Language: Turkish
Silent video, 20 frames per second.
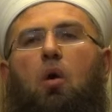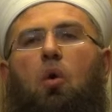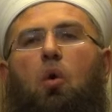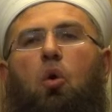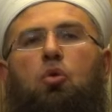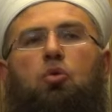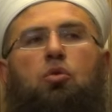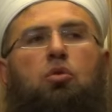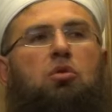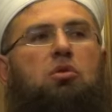
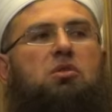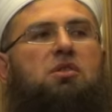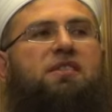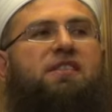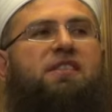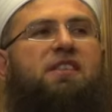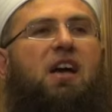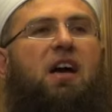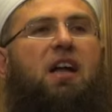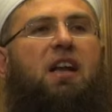onu
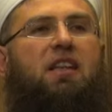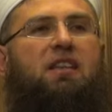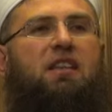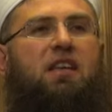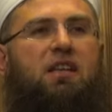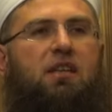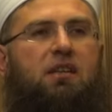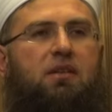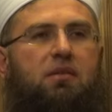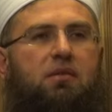ziyaret
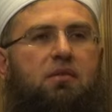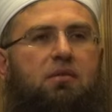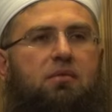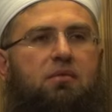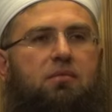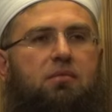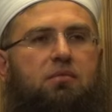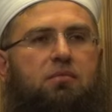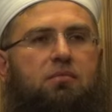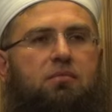edin.
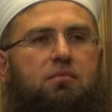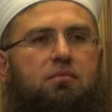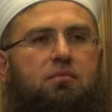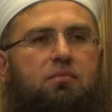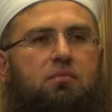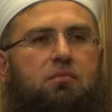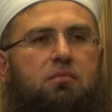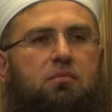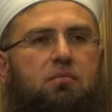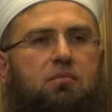
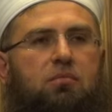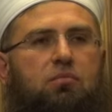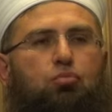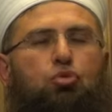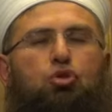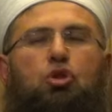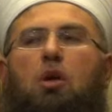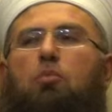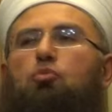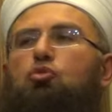
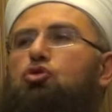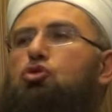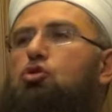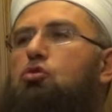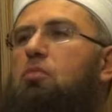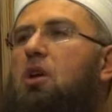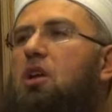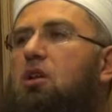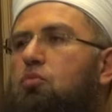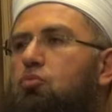Bu da
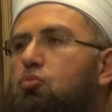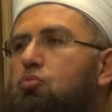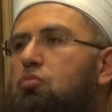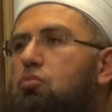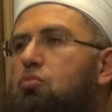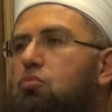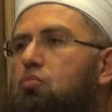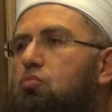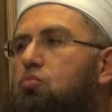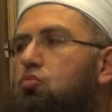Müslümanın
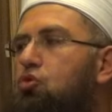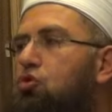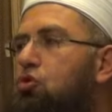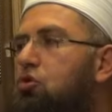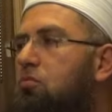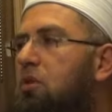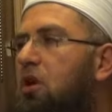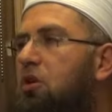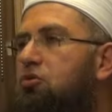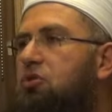
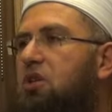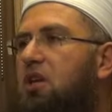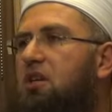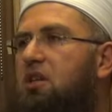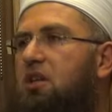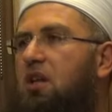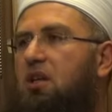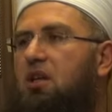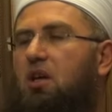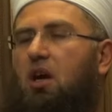Müslüman
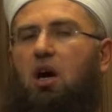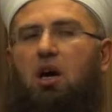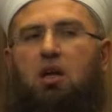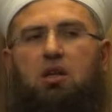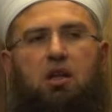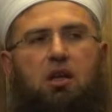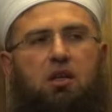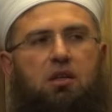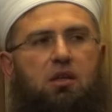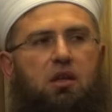üzerindeki
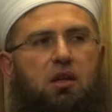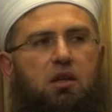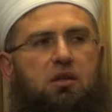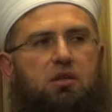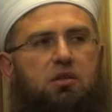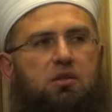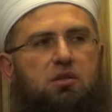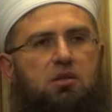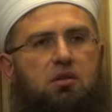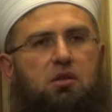
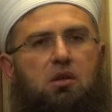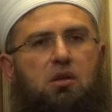haklarındandır.